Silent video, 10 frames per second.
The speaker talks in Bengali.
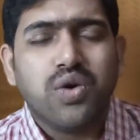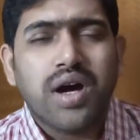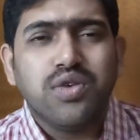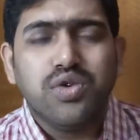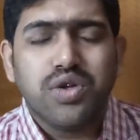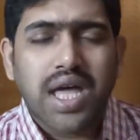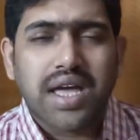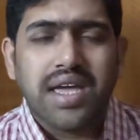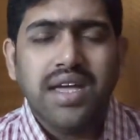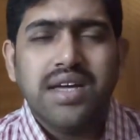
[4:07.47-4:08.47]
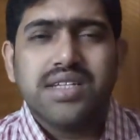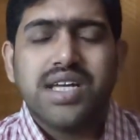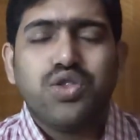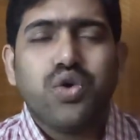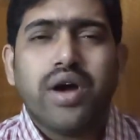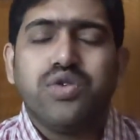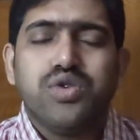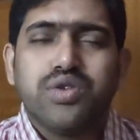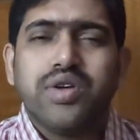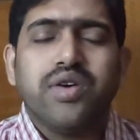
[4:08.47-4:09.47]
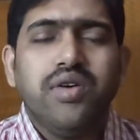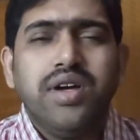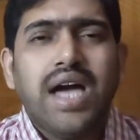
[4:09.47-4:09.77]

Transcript: দোকানগুলো থাকে সেই দোকানগুলো থেকেও